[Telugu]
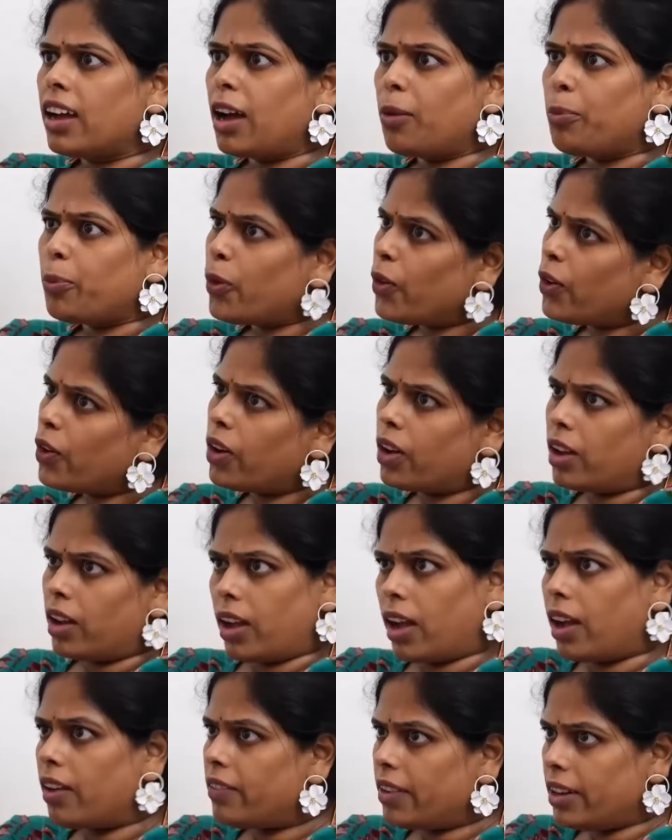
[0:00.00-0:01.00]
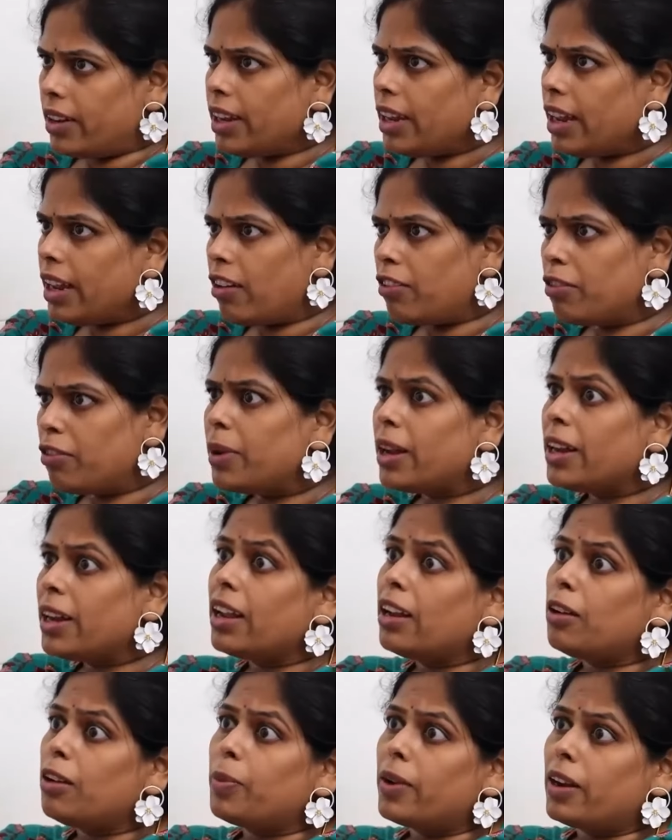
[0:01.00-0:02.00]
అపోహ అవన్నీ
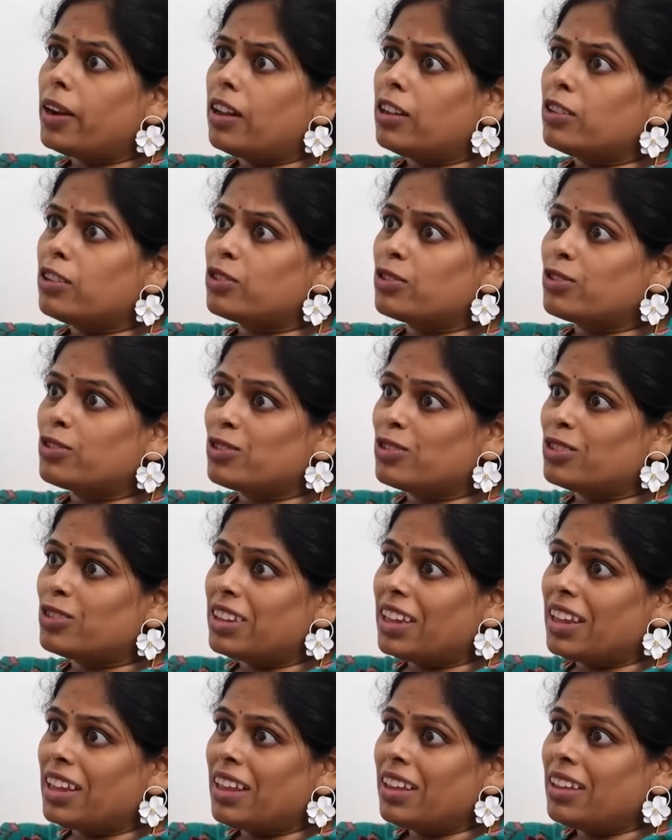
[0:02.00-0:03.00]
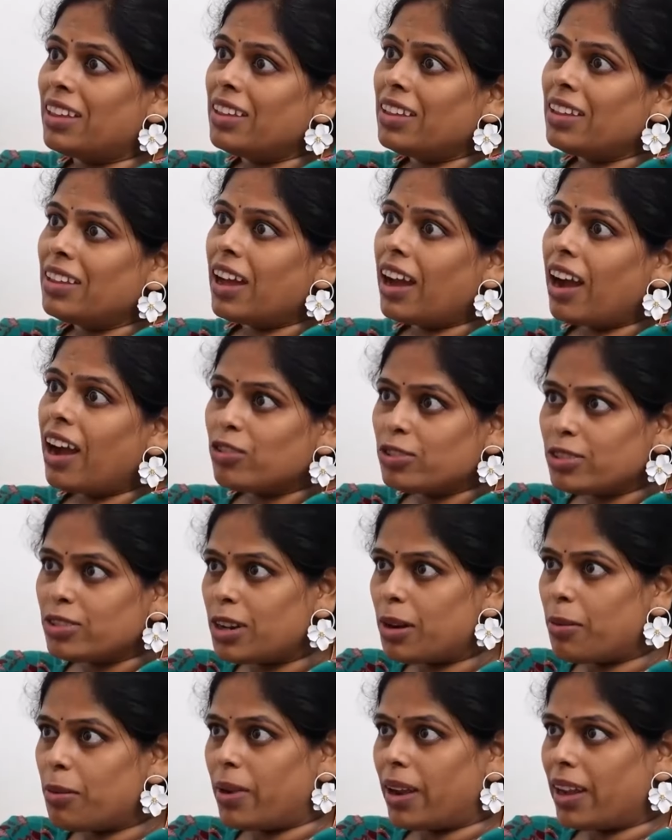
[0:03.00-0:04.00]
అవమానాలు పడాల్సి వస్తుంది
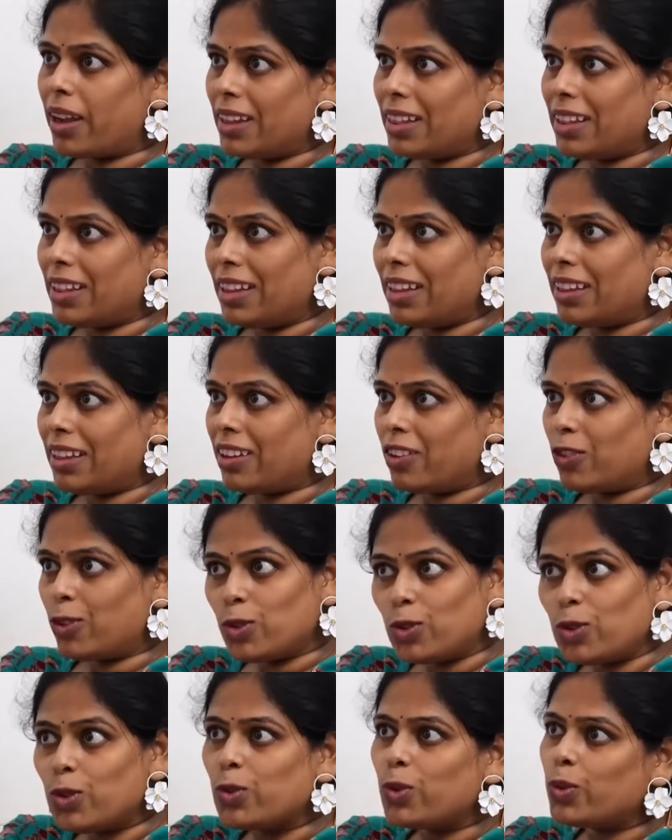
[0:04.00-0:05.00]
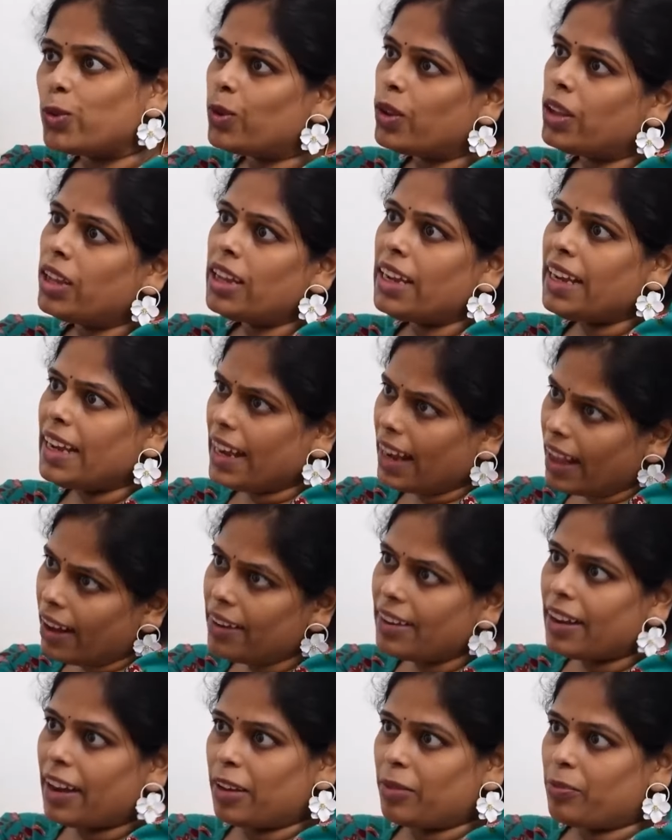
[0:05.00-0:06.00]
అవసరమా ఇది వద్దు
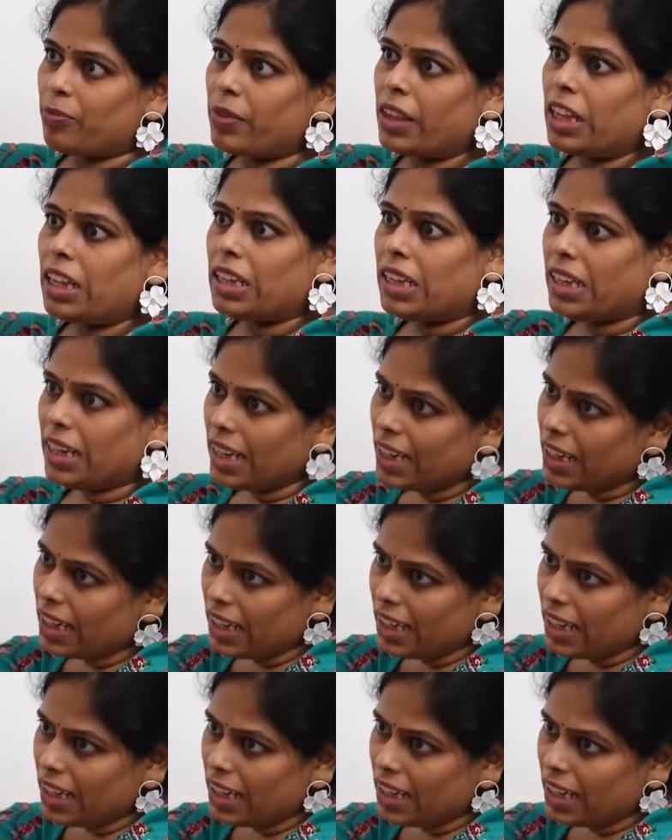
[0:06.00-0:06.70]
ఇలానే ఈ